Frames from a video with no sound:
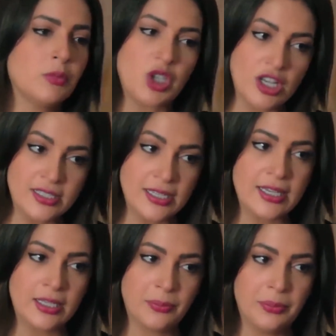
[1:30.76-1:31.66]
مش قصدي يا
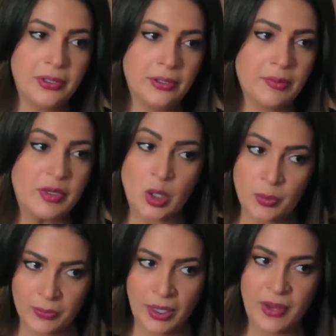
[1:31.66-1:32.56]
زينب بس
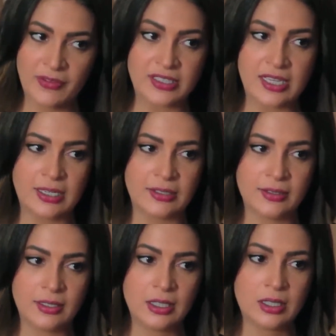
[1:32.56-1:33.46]
امك مرميه في السجن
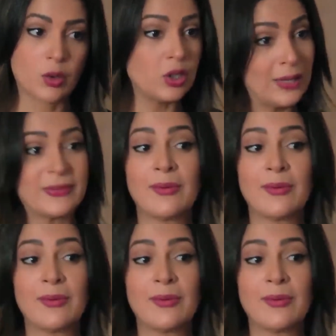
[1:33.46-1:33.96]
كل ده